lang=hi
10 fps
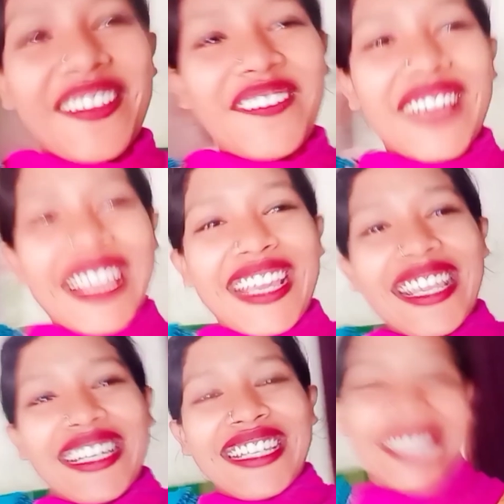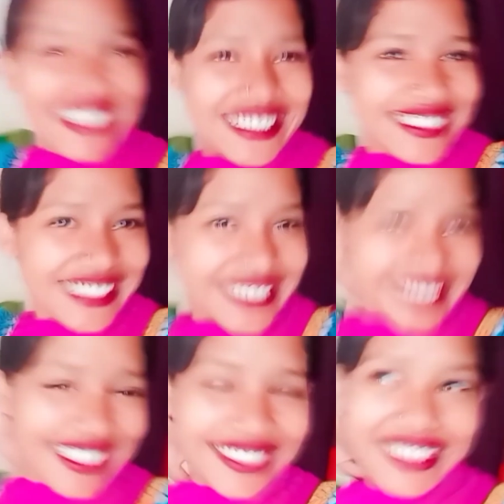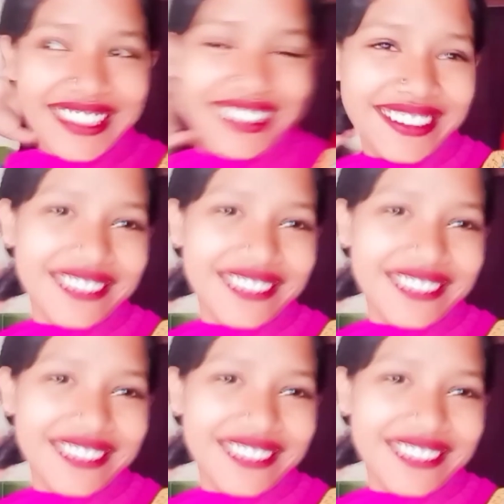ये मेरी सिस्टर थी